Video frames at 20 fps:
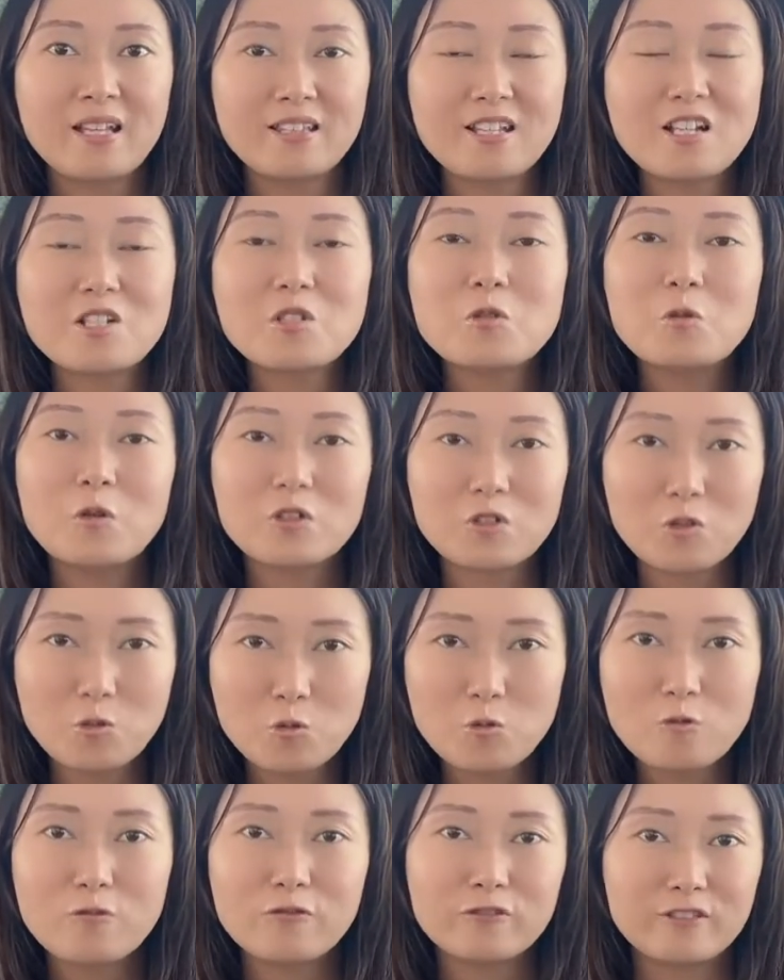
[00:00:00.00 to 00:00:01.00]
但是我就
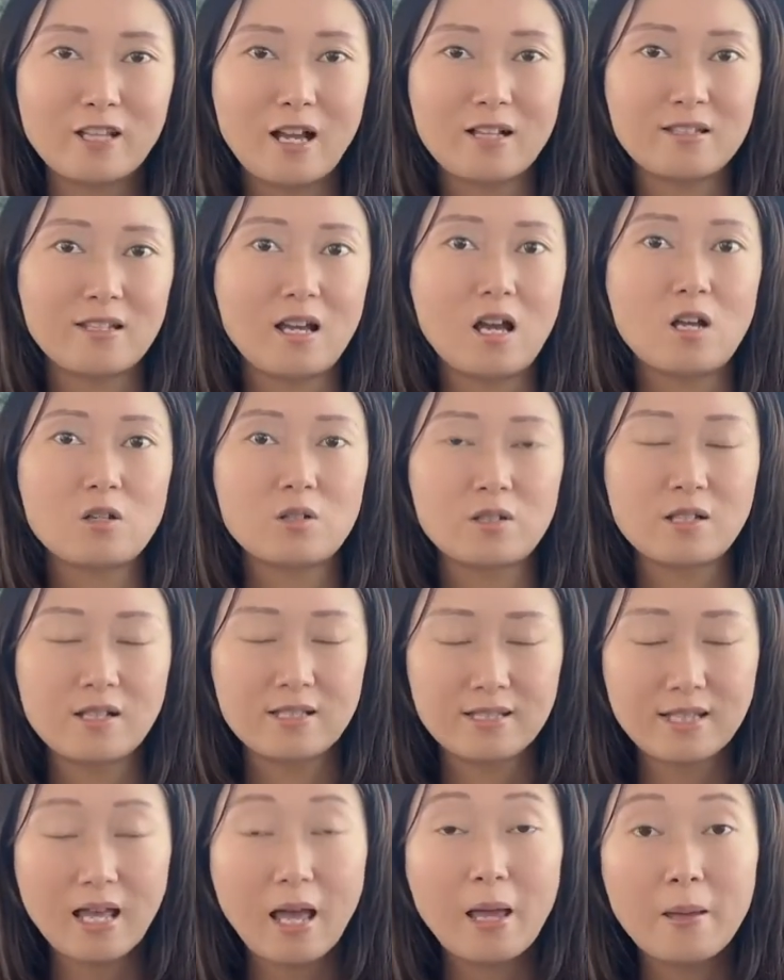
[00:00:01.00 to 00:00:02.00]
祝福大家。
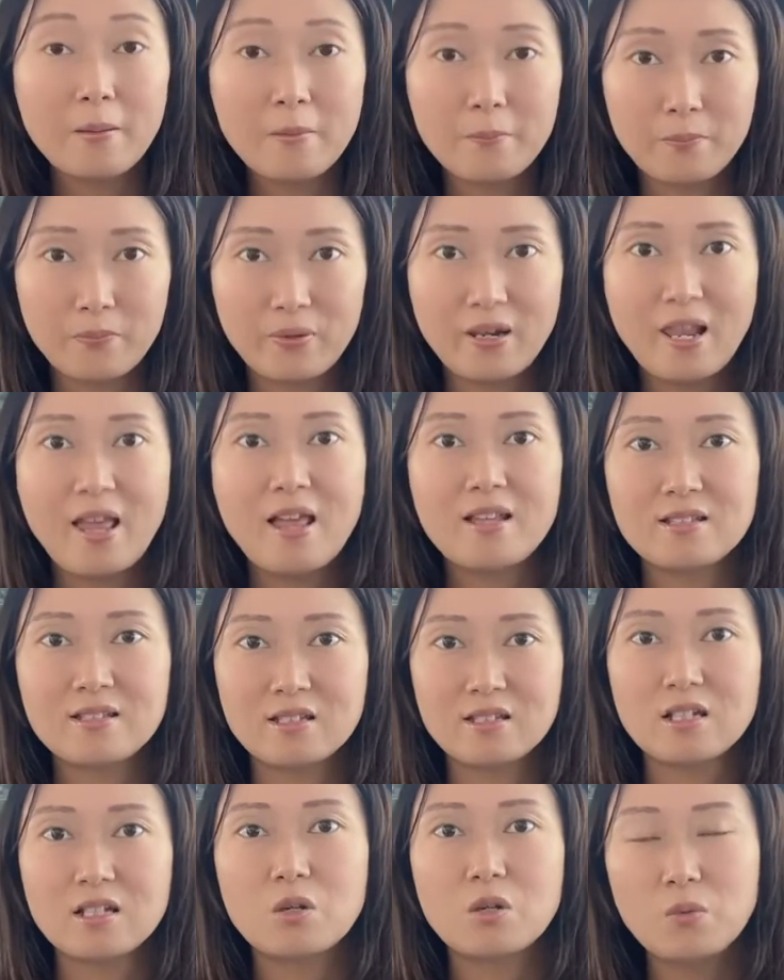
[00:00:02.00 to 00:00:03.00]
在 plan
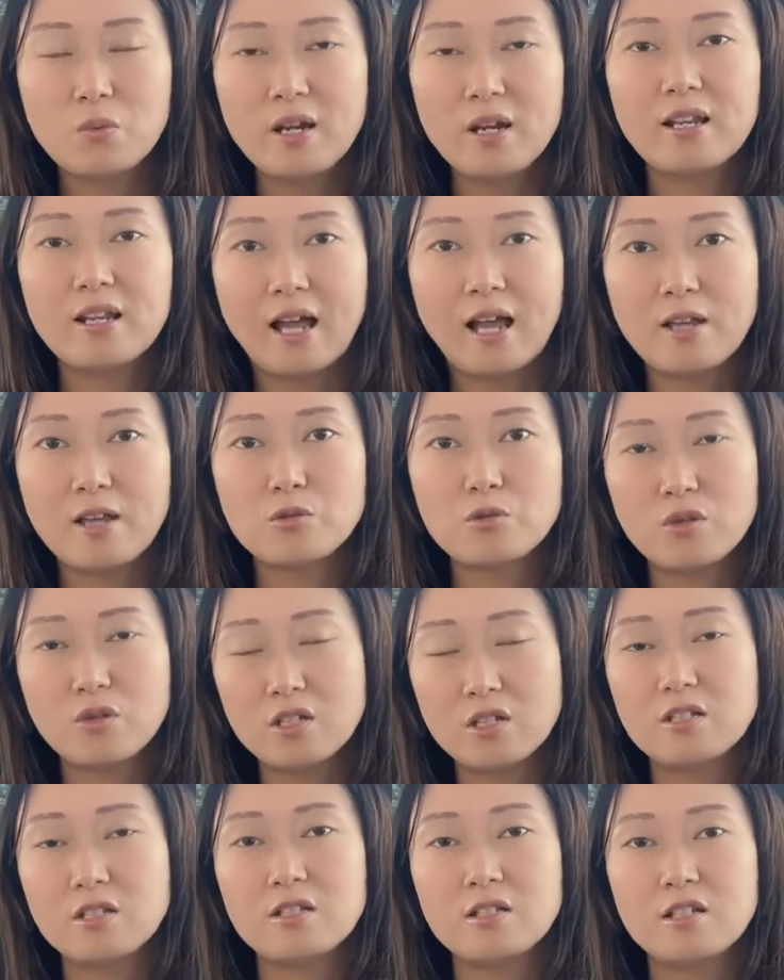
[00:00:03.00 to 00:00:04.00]
这个未来
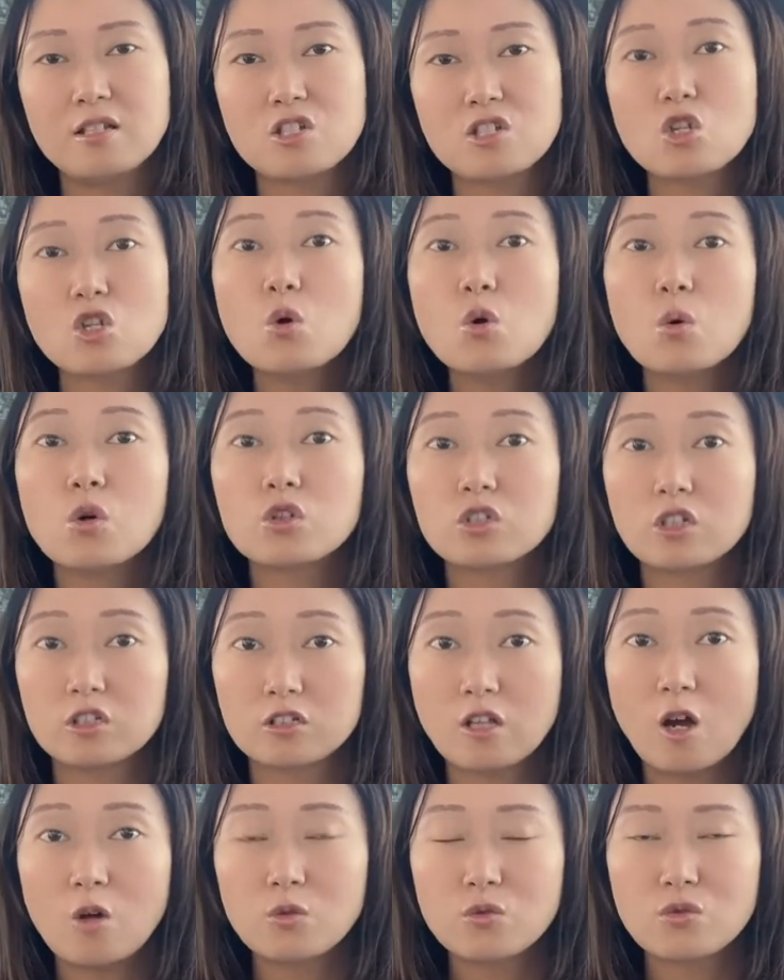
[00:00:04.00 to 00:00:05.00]
学习生活的
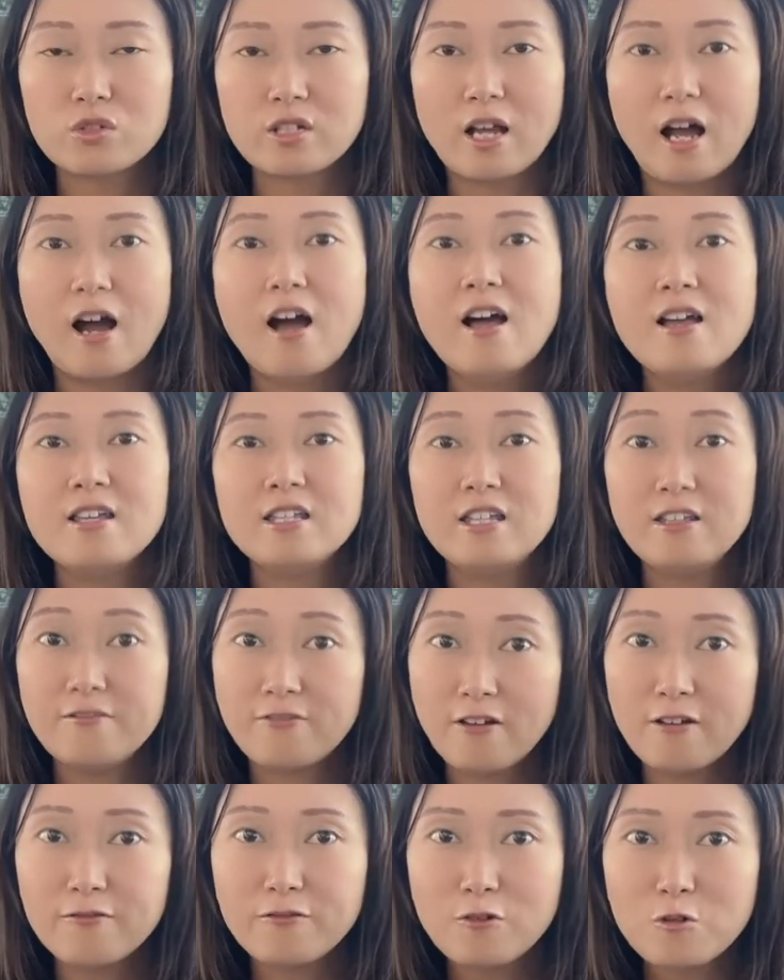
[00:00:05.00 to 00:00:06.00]
道路上一
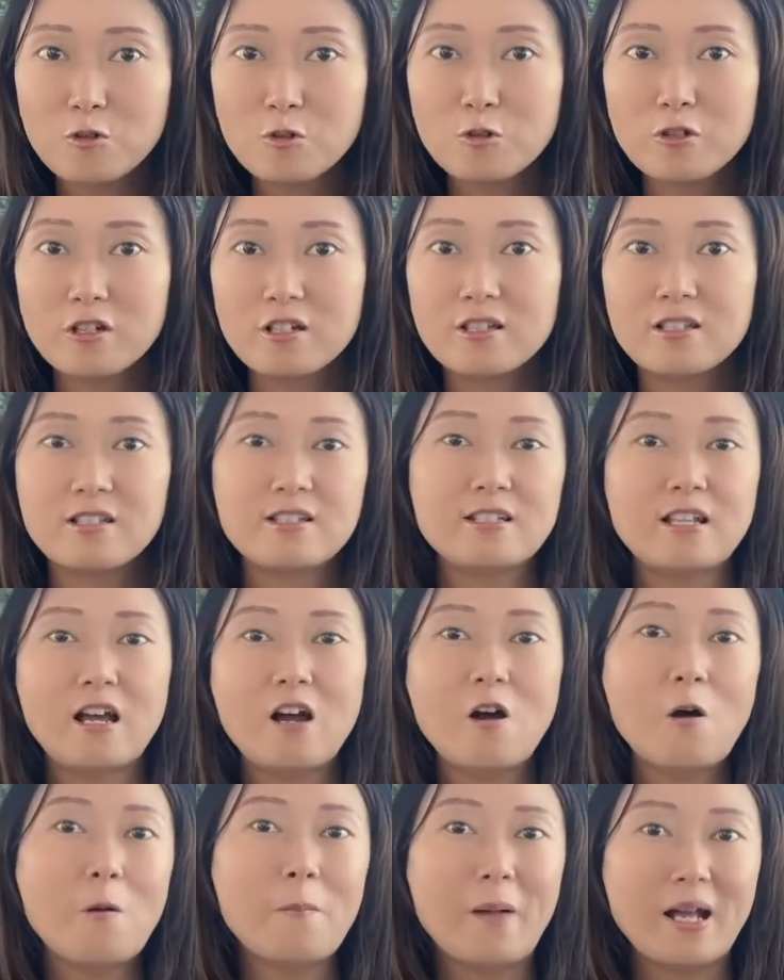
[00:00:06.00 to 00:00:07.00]
帆风顺，
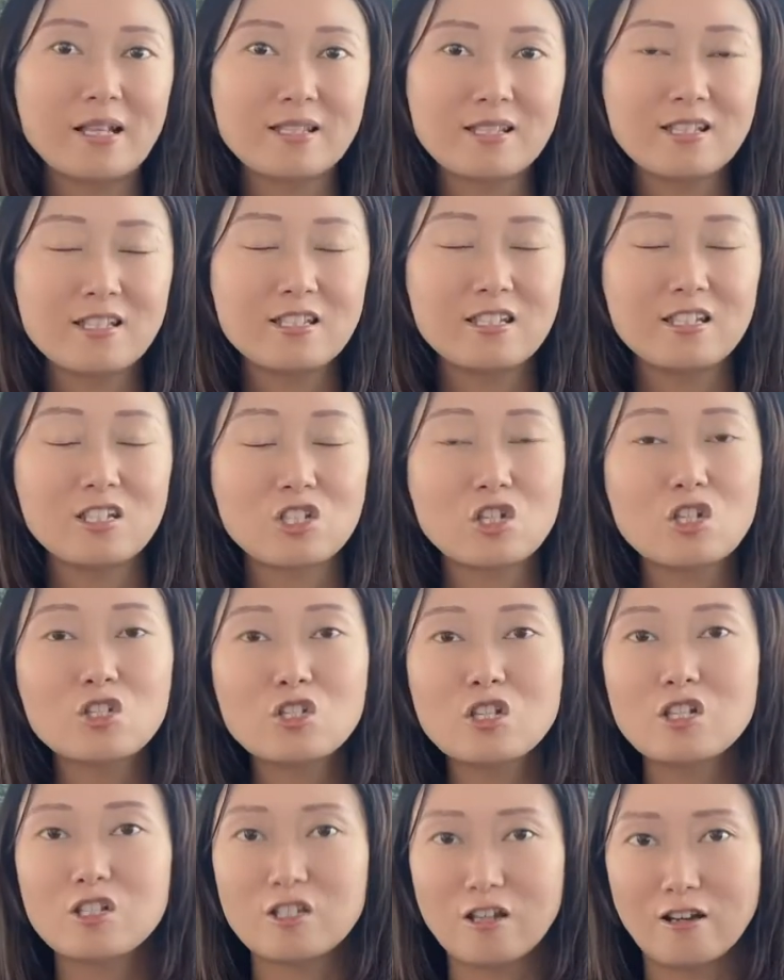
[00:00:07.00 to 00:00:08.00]
然后把自己真
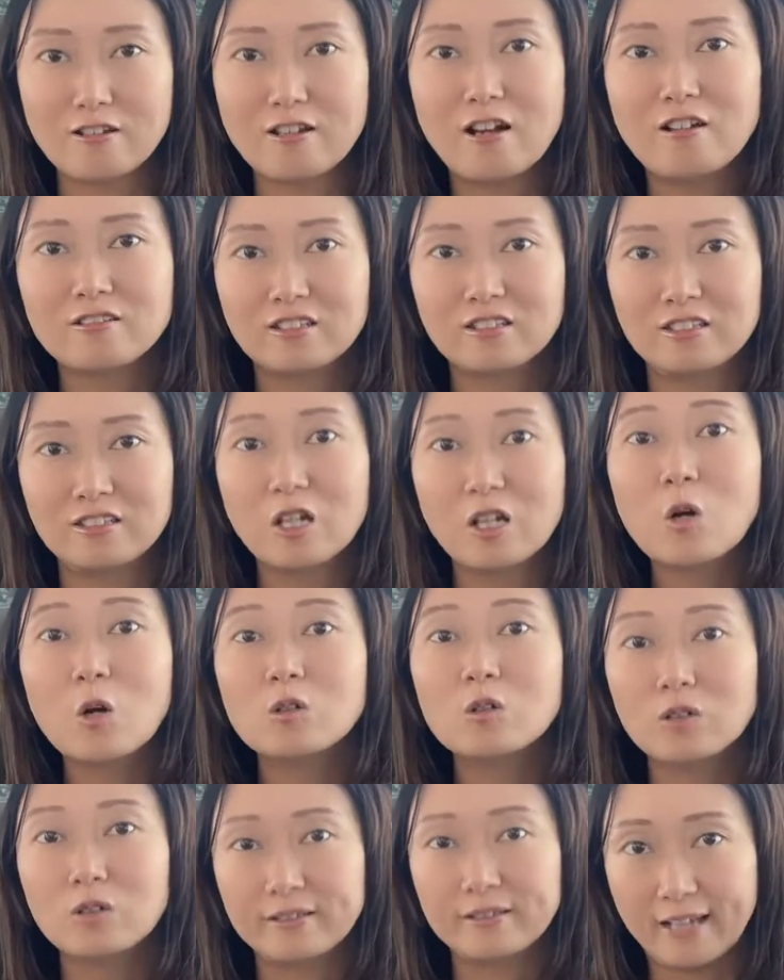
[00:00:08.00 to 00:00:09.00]
正想要的能
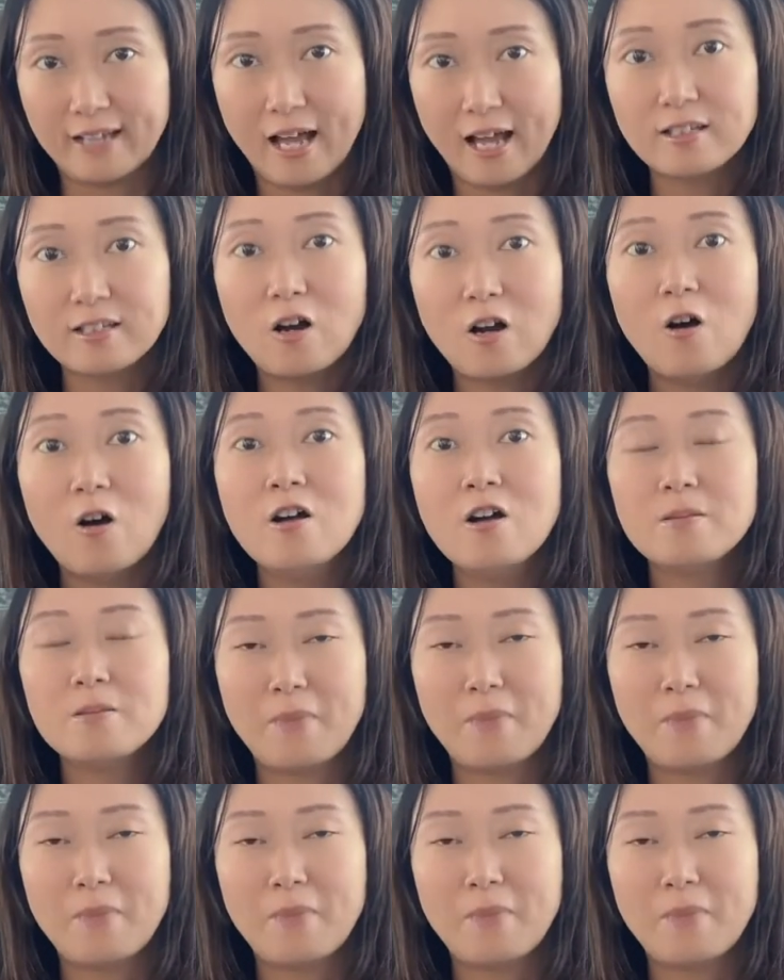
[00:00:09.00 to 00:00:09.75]
够拿到，